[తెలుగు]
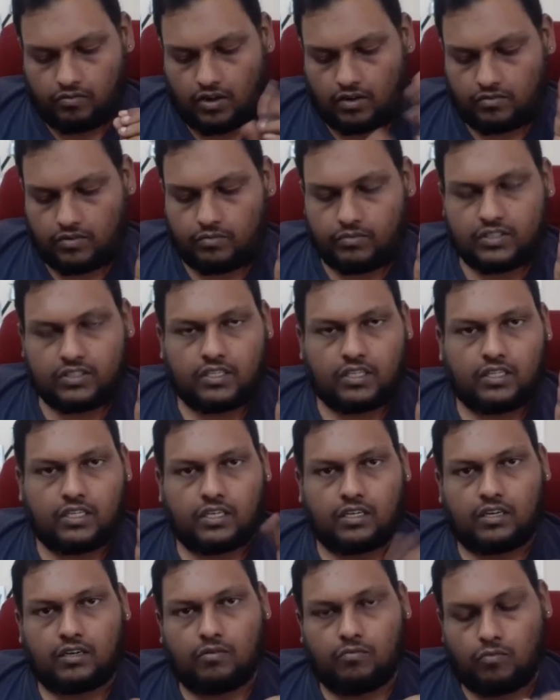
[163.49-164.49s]
పర్ఫార్మెన్స్
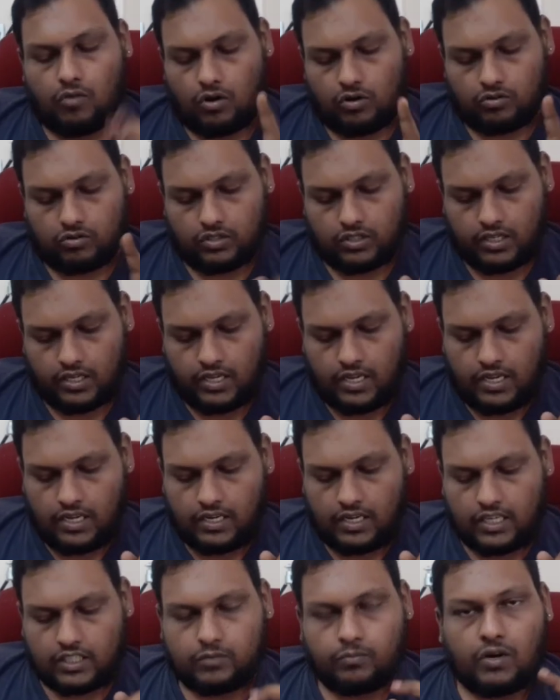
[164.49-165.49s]
అయితే కనుక బాగుంది
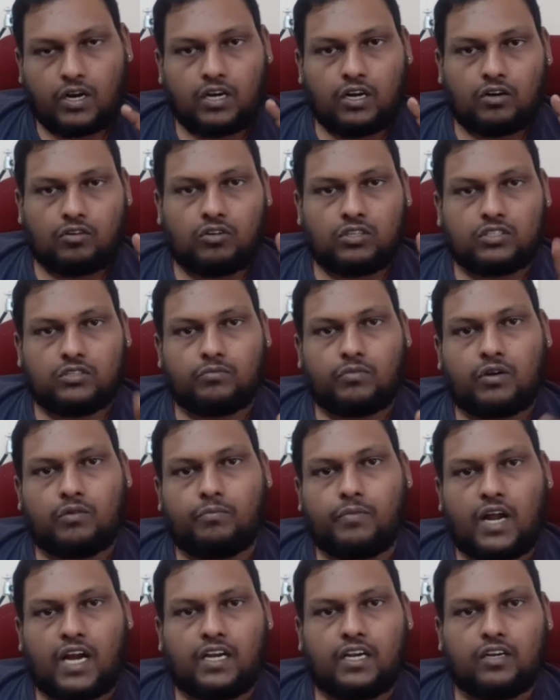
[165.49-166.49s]
నెక్స్ట్ మాట్లాడుకోవాల్సింది
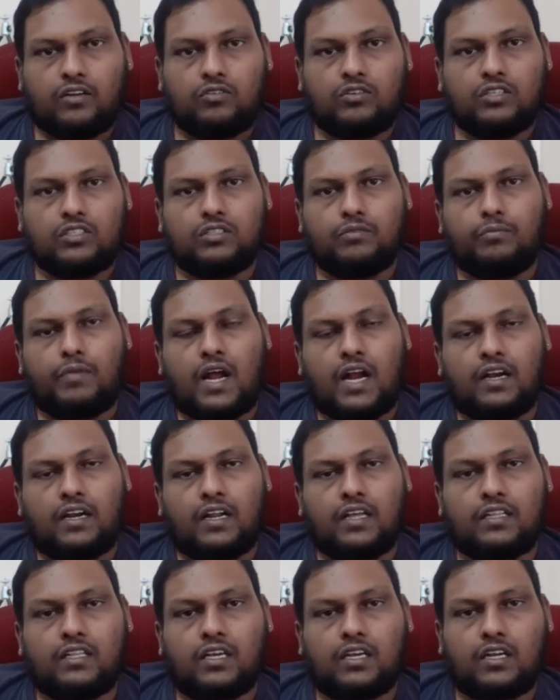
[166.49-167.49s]
మనం బ్యాటరీ గురించి
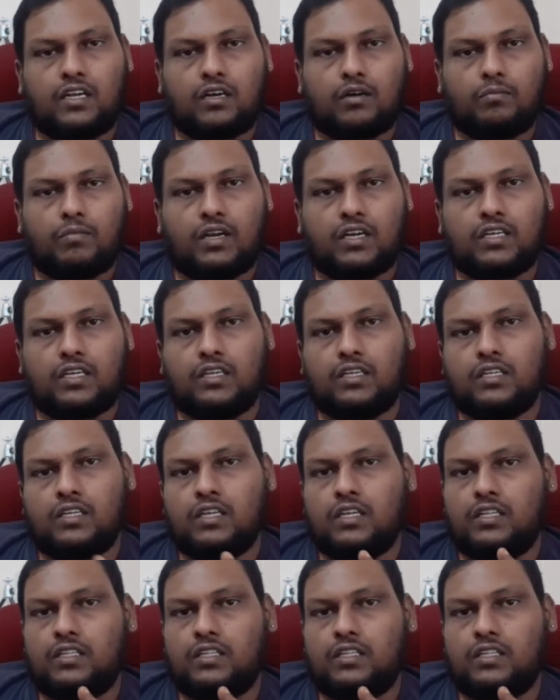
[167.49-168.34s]
బ్యాటరీ అయితే కనుక మనకి